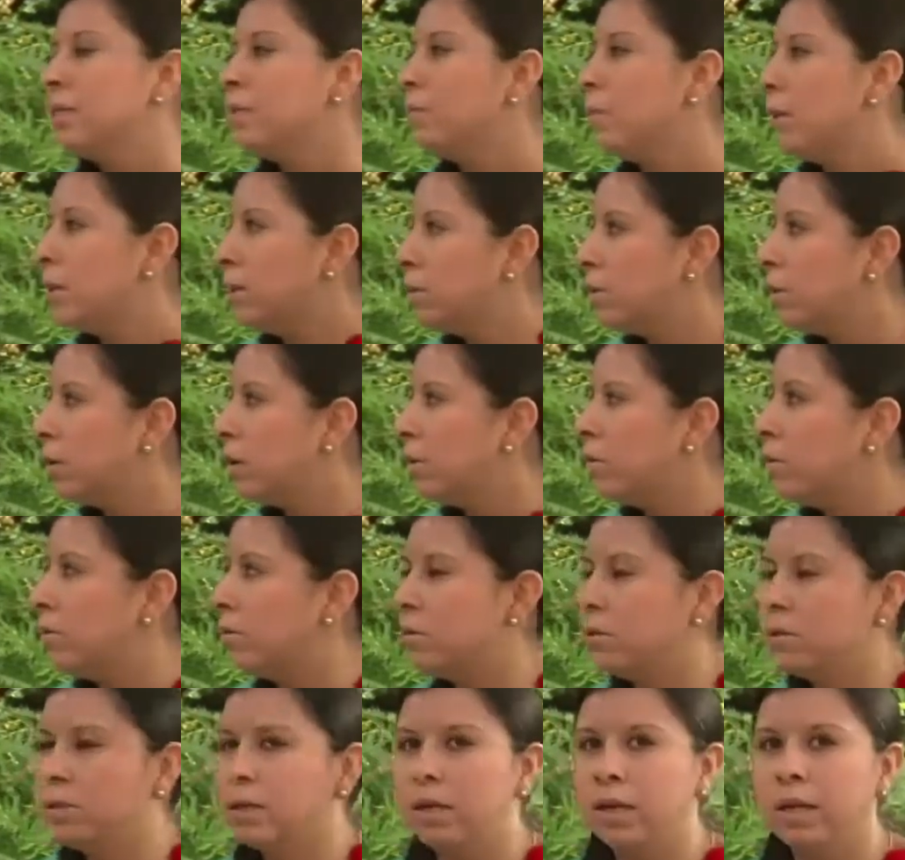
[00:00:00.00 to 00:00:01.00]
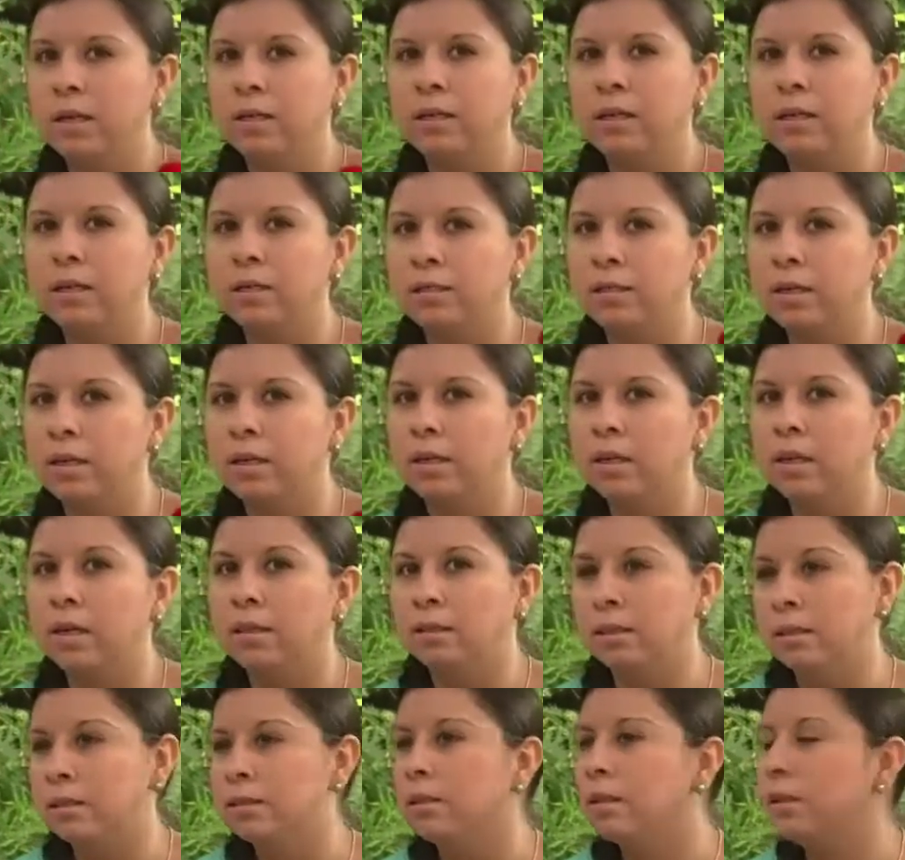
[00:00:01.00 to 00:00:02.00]
espacio reconocer a quienes han
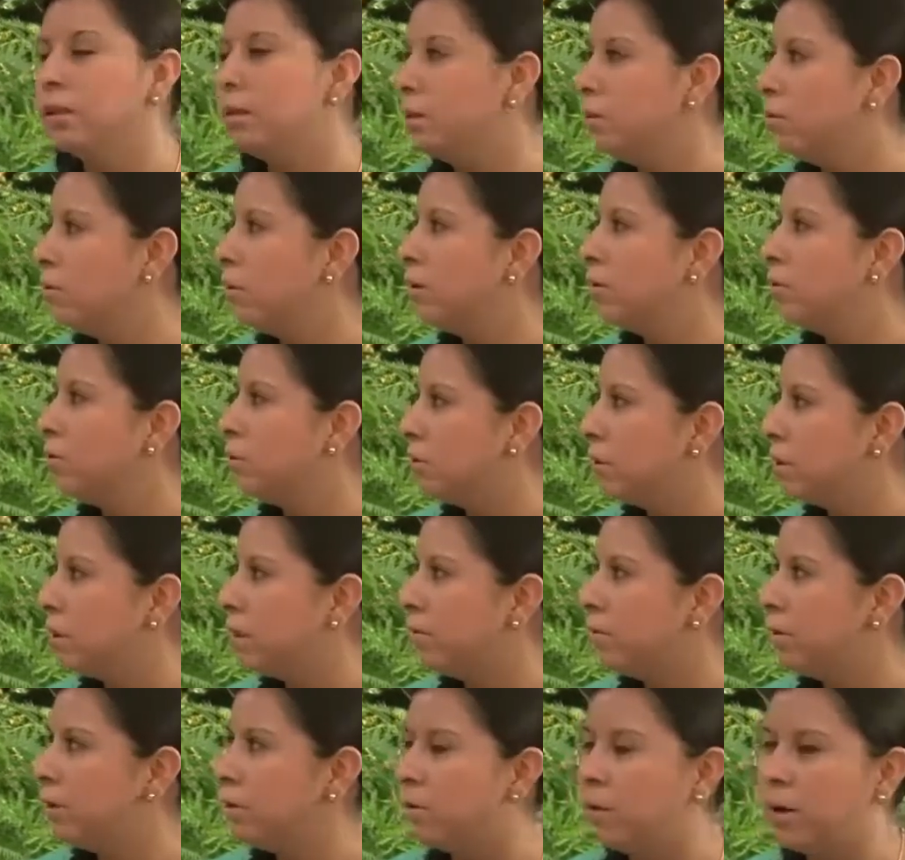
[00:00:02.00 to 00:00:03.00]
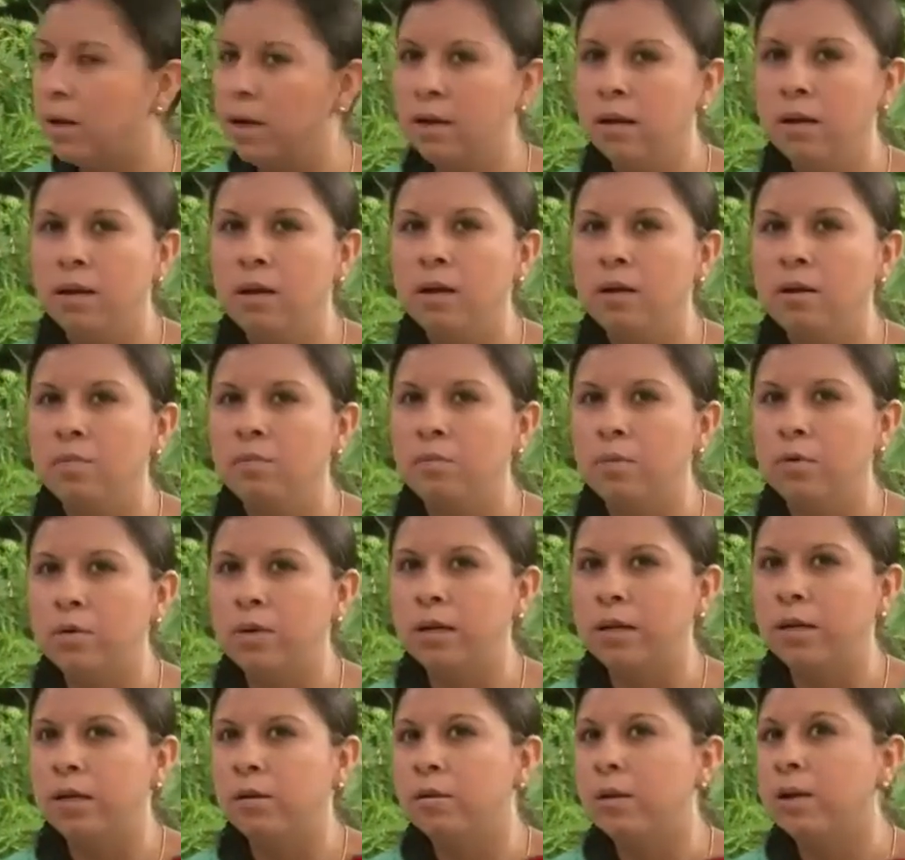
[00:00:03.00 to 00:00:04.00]
antecedido a tu servidora
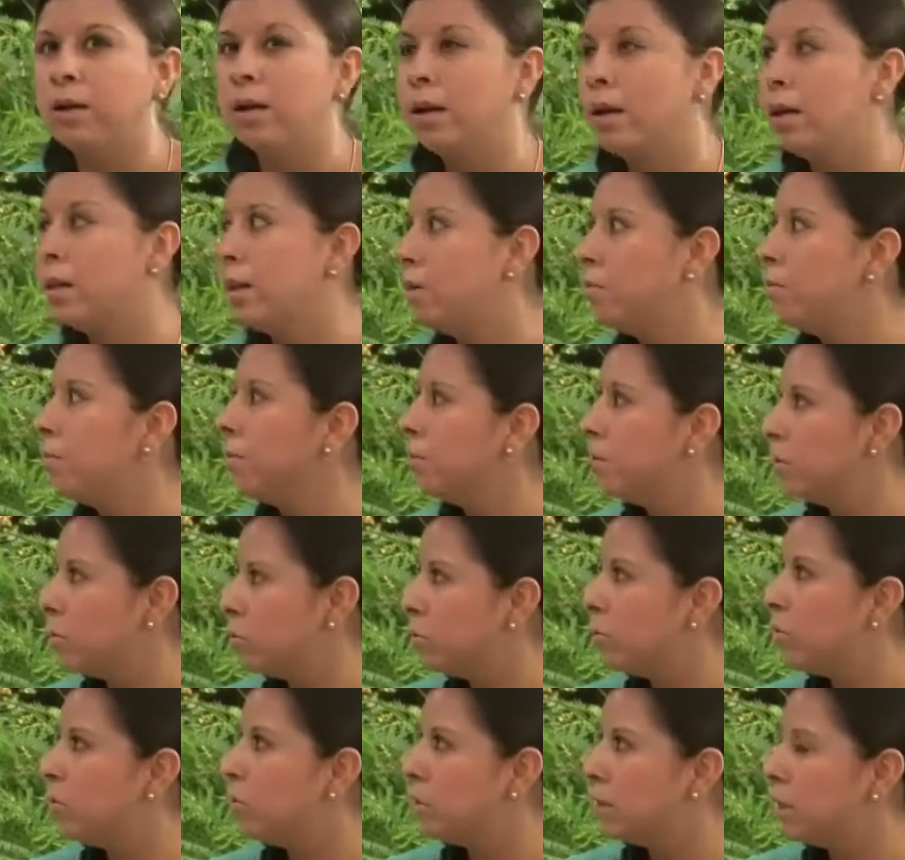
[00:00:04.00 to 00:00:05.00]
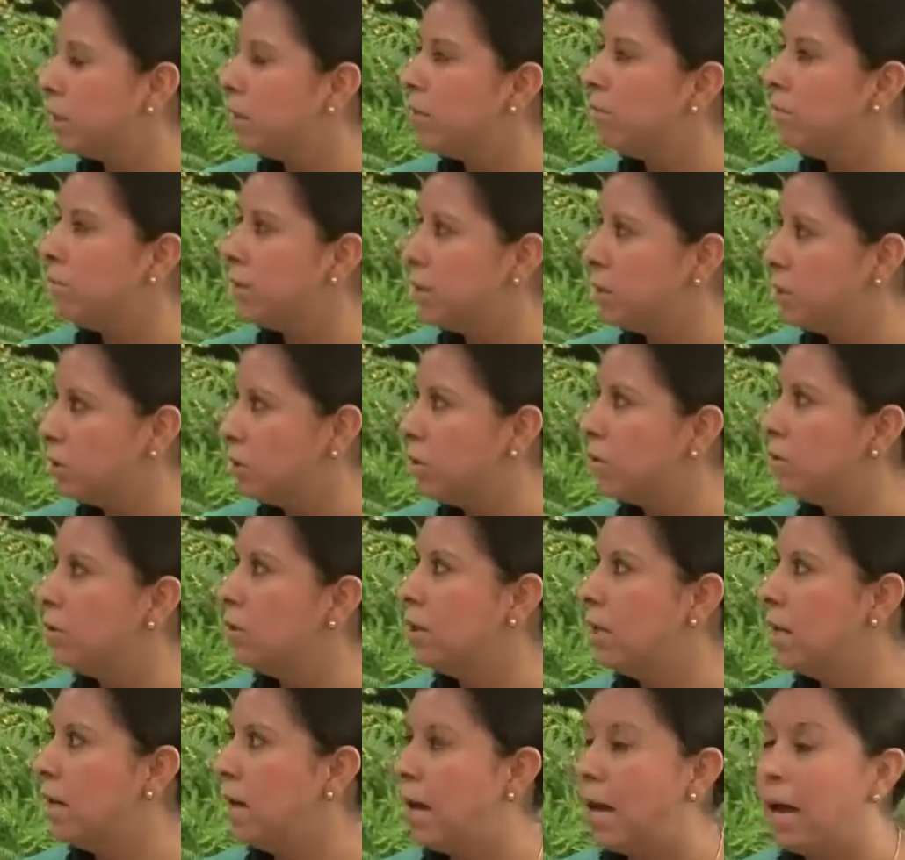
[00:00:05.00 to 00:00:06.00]
porque creo que cada uno en su justa
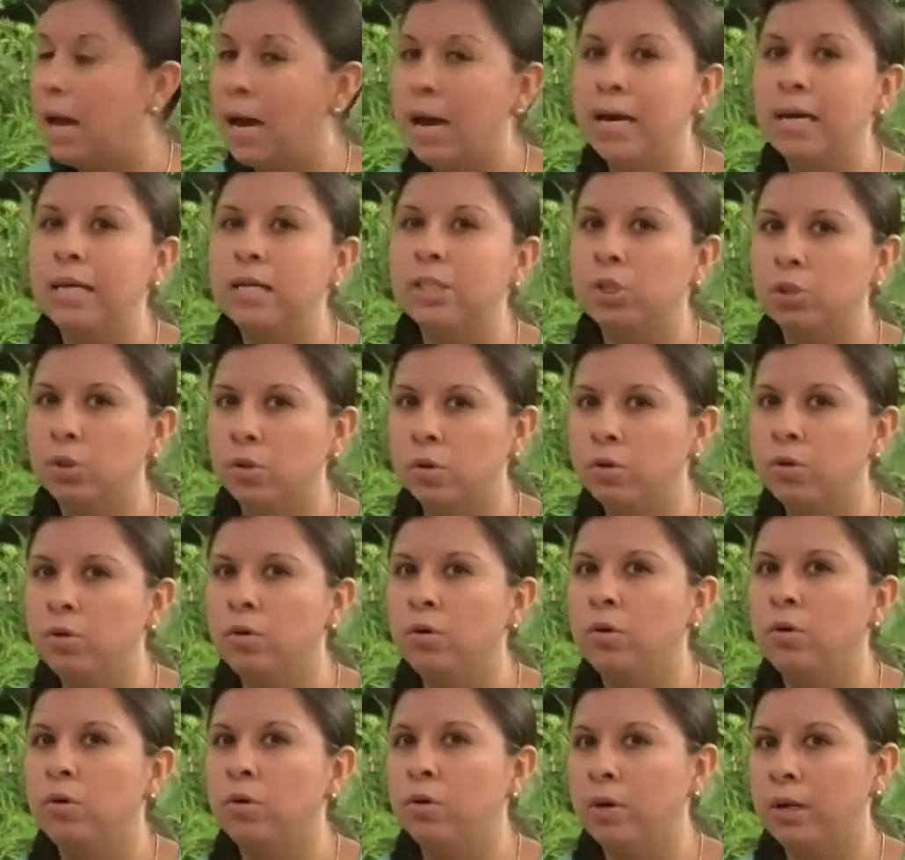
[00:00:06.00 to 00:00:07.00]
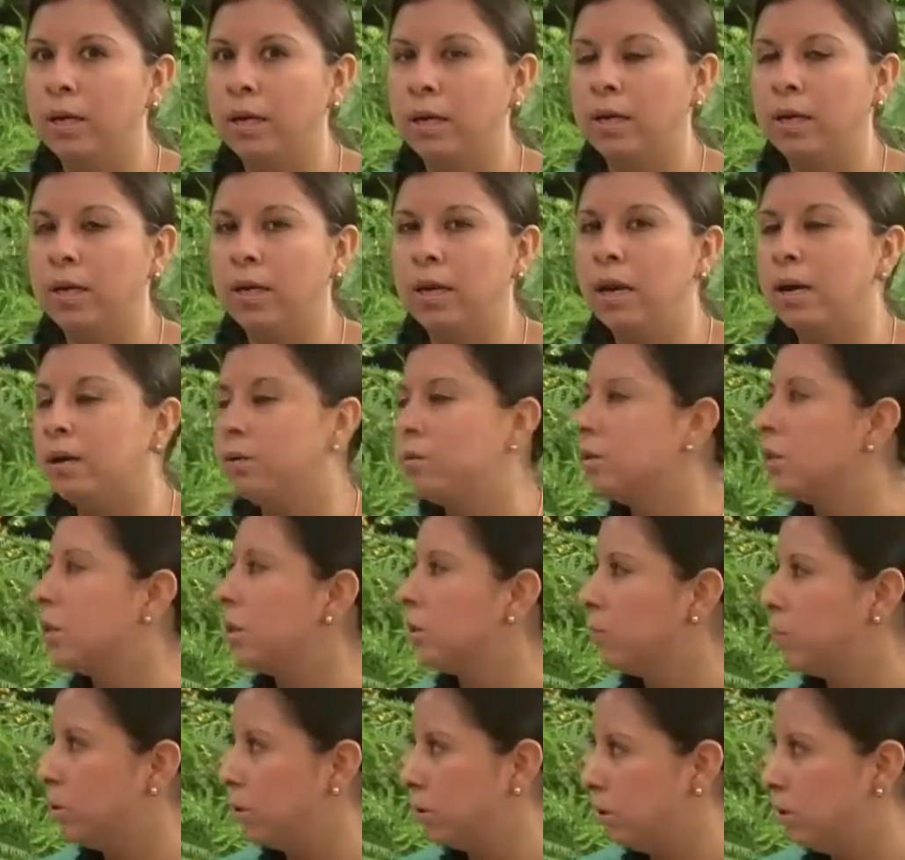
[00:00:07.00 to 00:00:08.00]
dimensión ha hecho lo que le ha
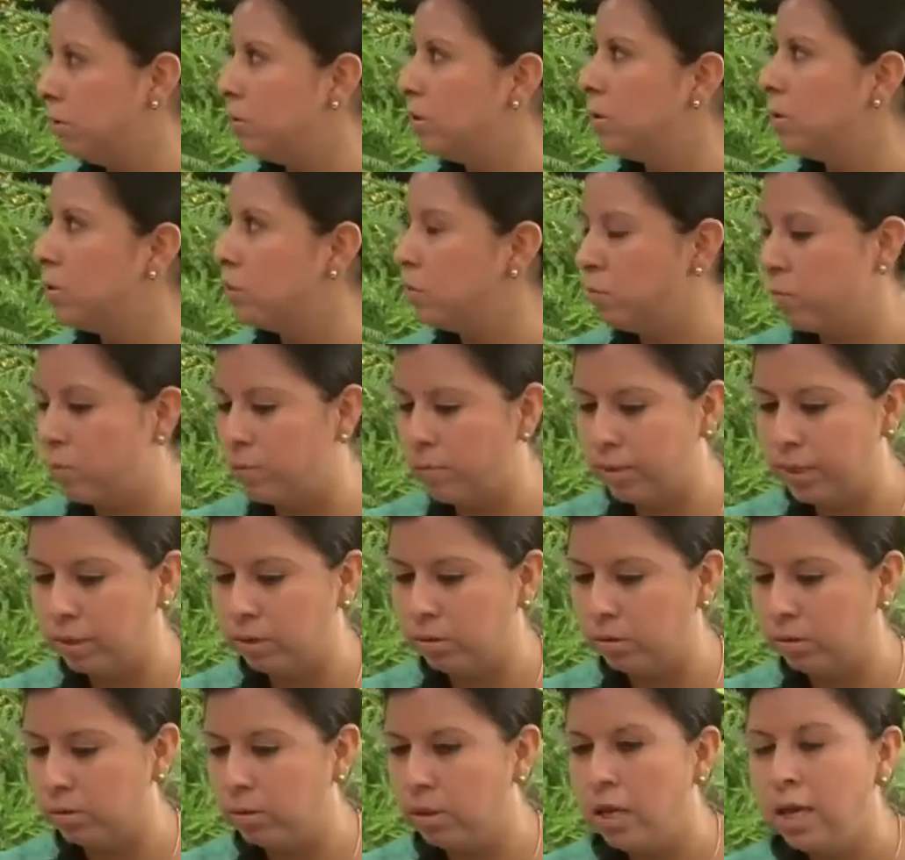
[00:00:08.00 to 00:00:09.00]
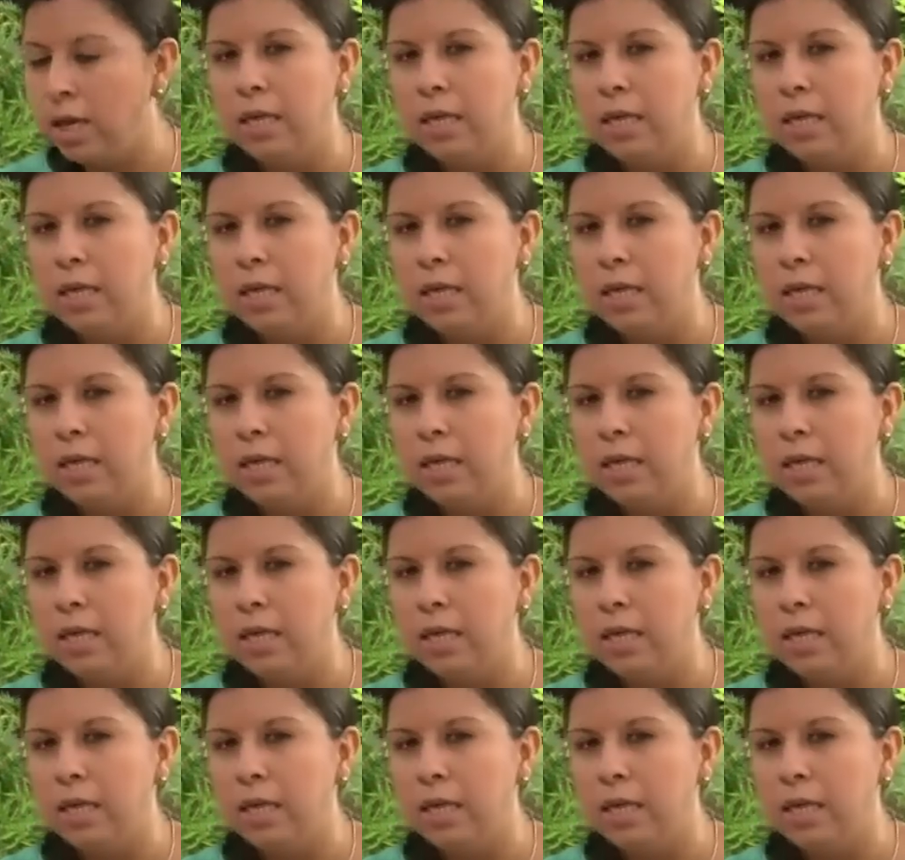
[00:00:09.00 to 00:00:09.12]
correspondido en su momento.